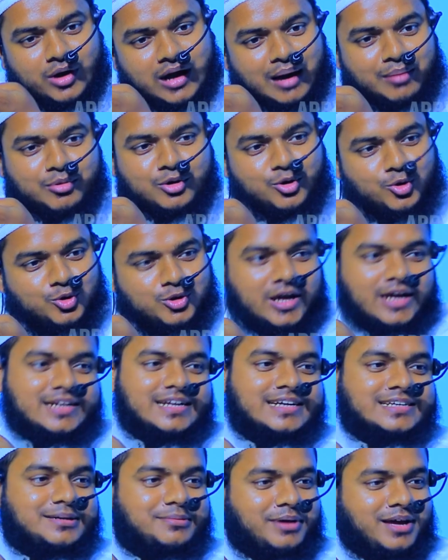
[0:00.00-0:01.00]
ওই আমল কোথায়
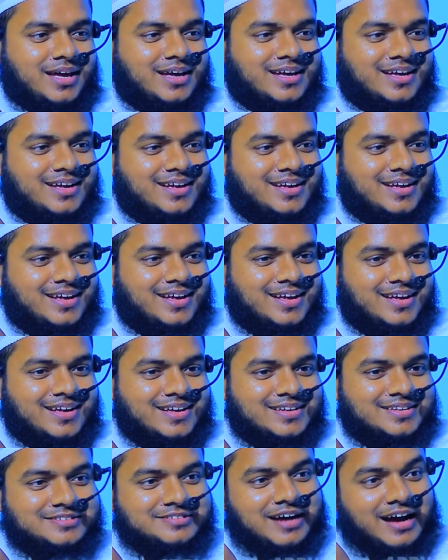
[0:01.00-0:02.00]
নিয়ে যাবে
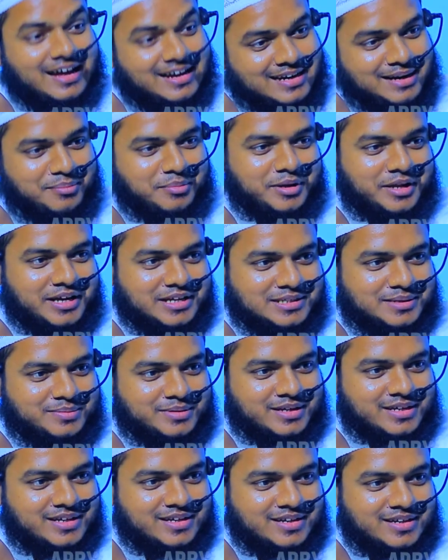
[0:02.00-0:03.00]
জাহান্নামে নিয়ে
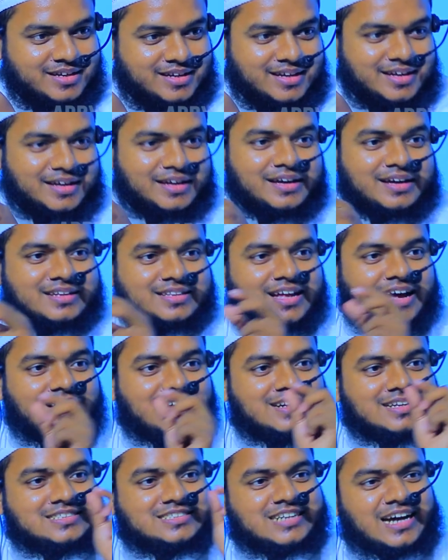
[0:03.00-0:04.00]
যাবে
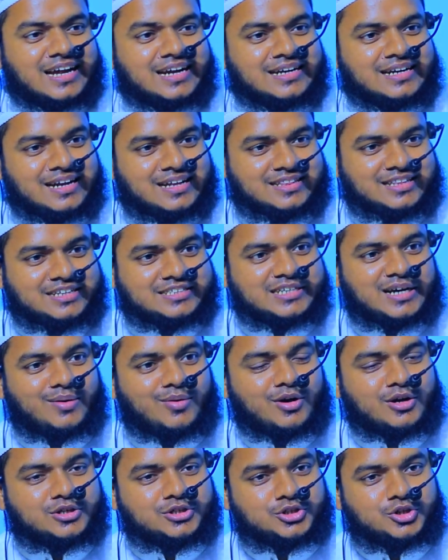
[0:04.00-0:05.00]
তাহলে জান্নাতে
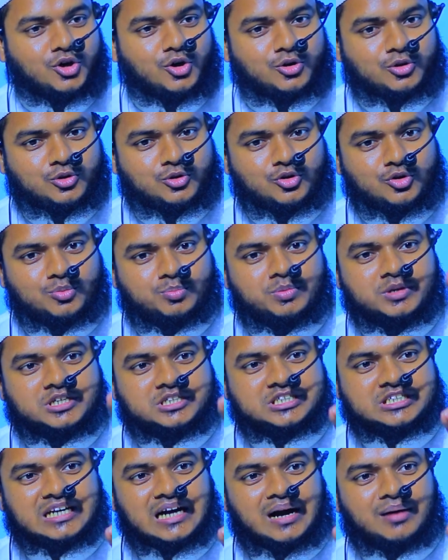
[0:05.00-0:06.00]
যাওয়ার শর্ত
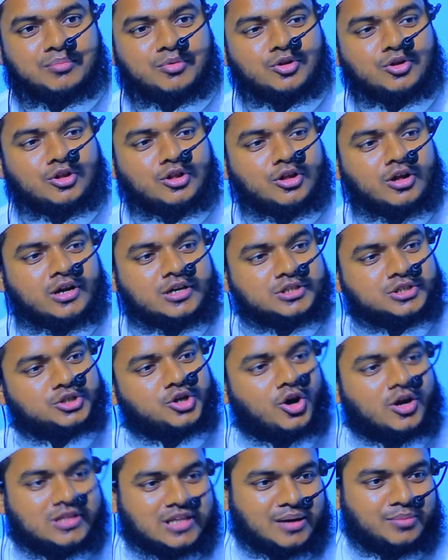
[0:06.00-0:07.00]
বেশি আমল নয়
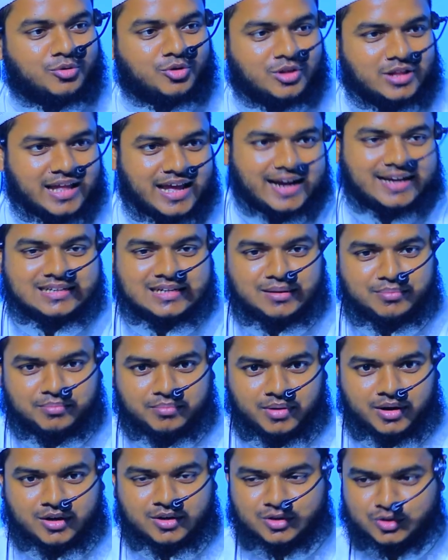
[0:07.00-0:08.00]
সৎ আমল এক
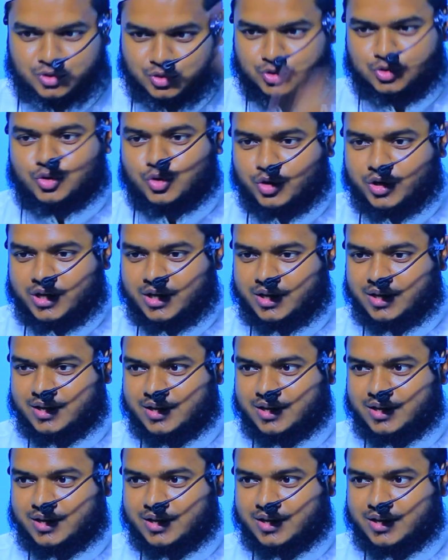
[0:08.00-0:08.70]
নাম্বার দুই